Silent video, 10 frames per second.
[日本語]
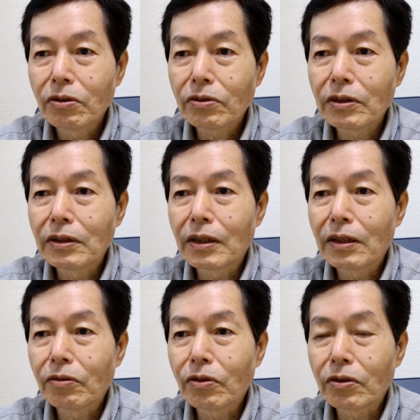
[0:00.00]
直使
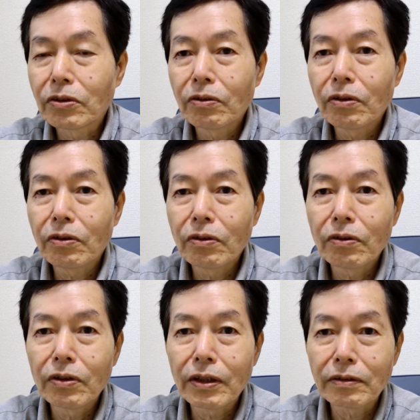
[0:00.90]
などの京
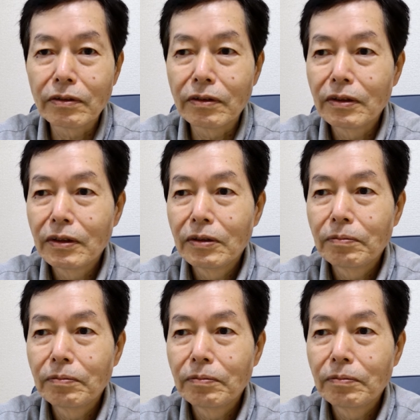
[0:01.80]
王役、